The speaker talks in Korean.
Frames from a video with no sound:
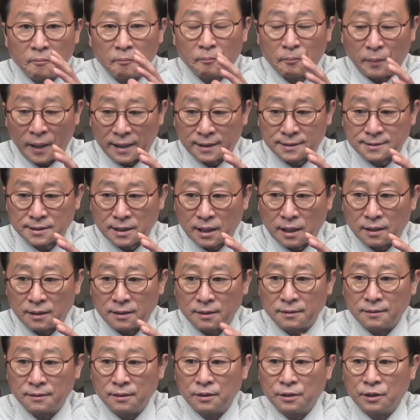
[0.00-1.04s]
박살,
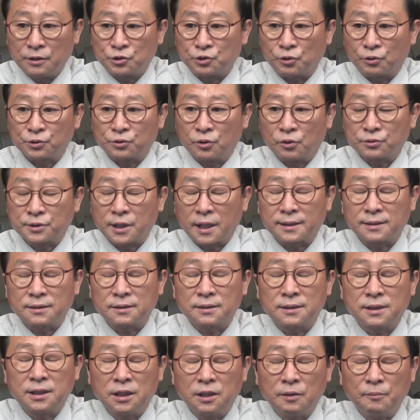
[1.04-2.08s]
정승산
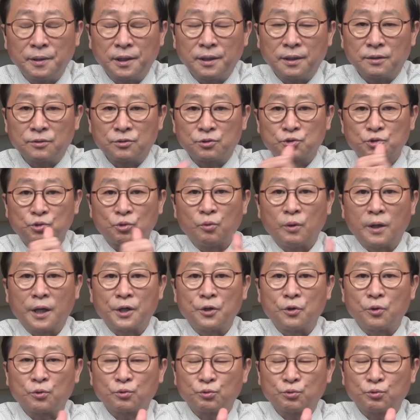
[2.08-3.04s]
TV 좋아요,